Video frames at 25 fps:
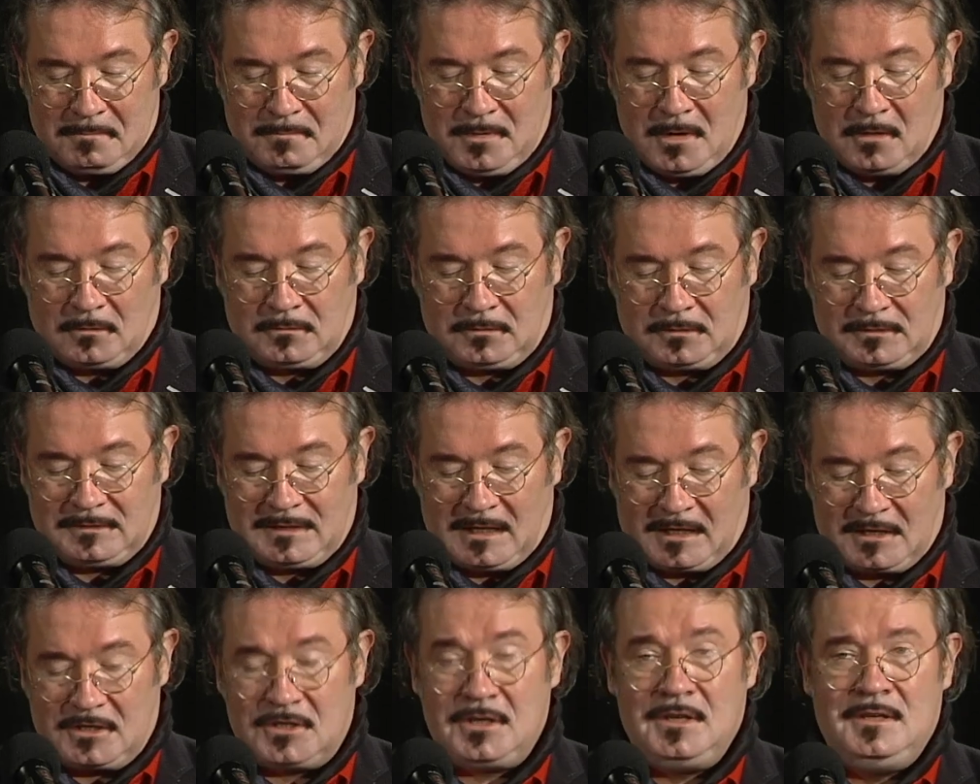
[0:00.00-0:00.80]
Piotr
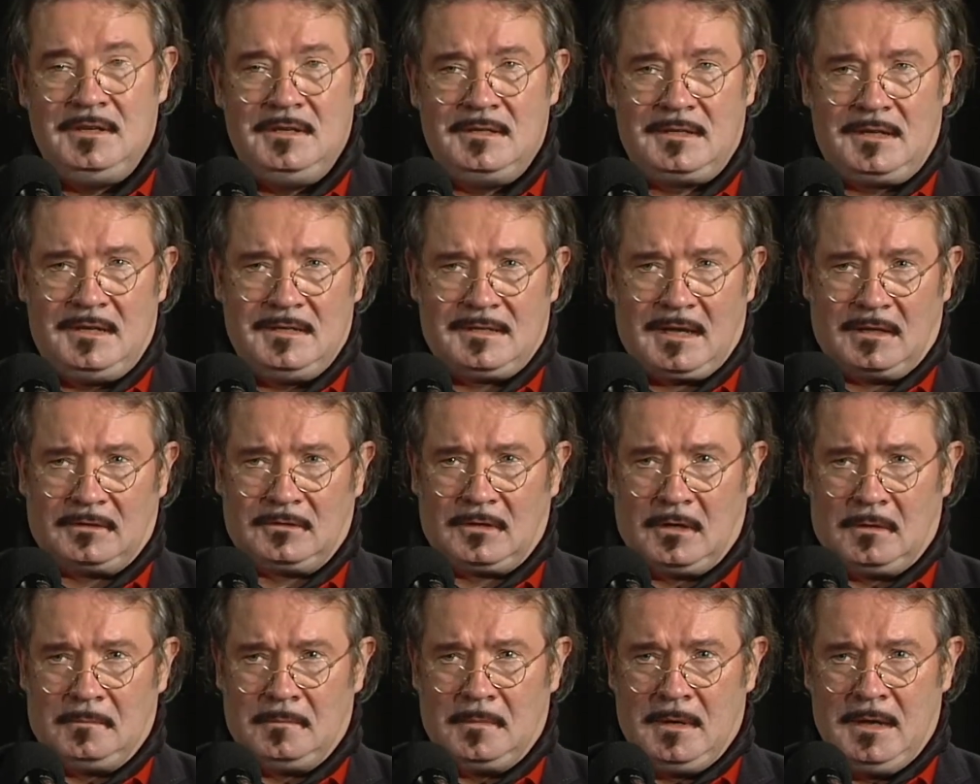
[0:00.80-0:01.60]
Dardziński za
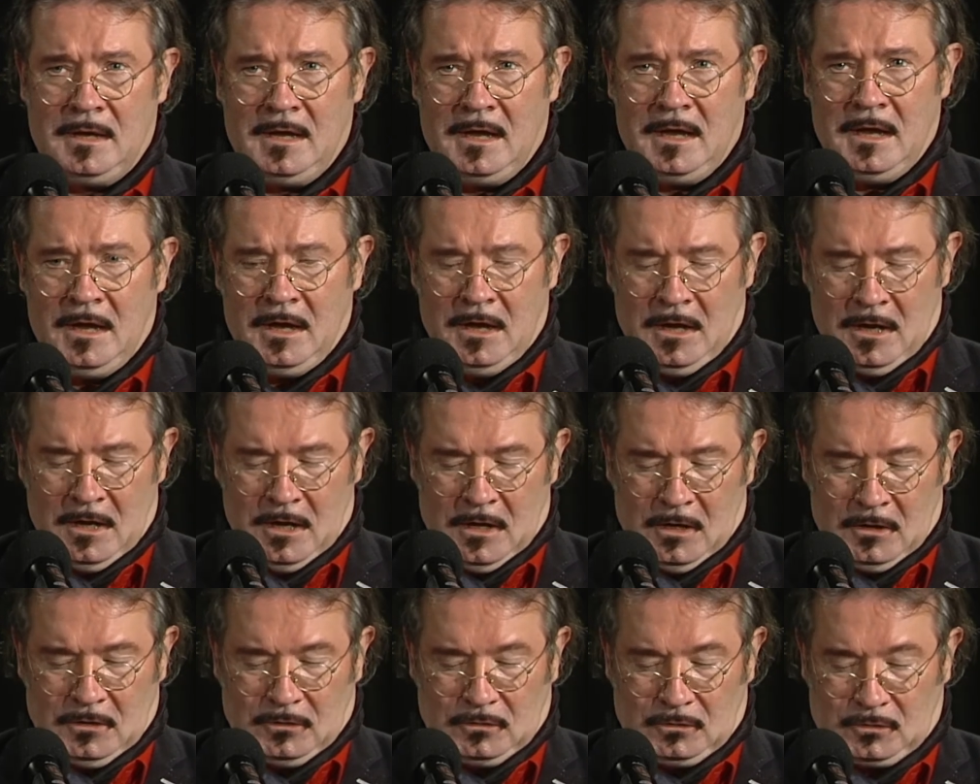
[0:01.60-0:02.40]
tom
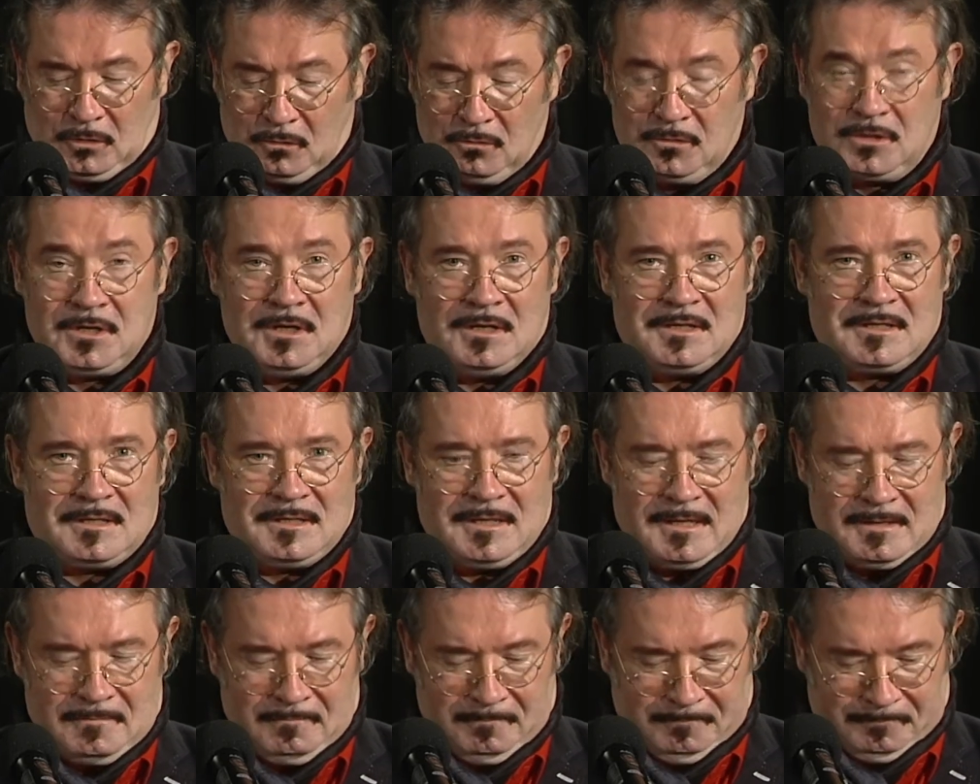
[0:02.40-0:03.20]

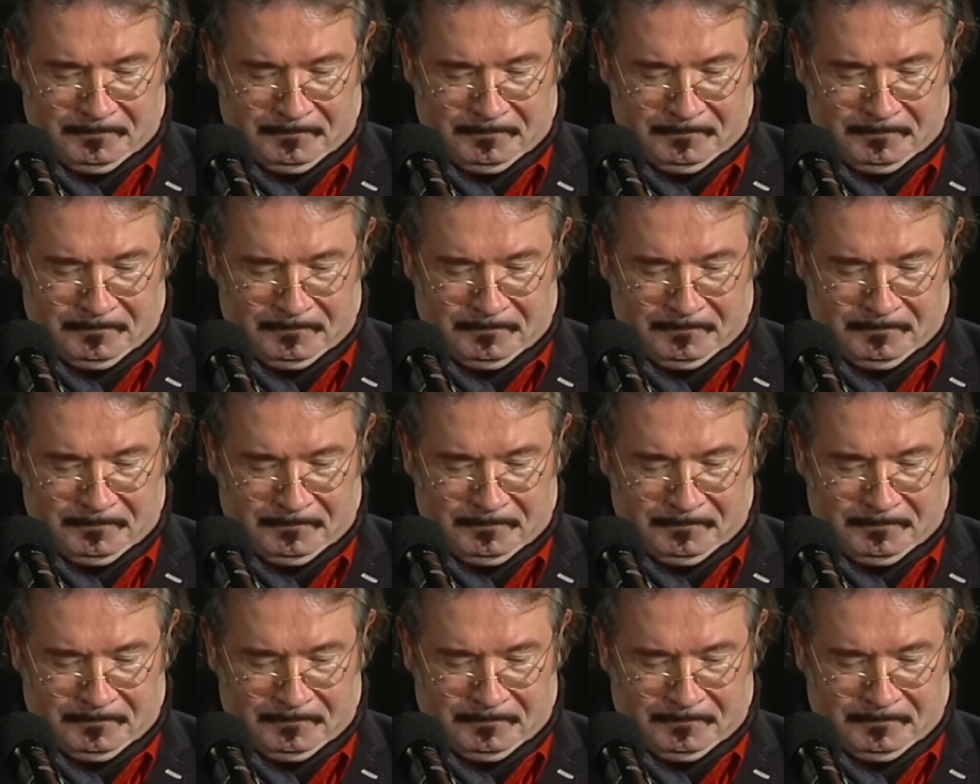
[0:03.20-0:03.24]
Trucizny.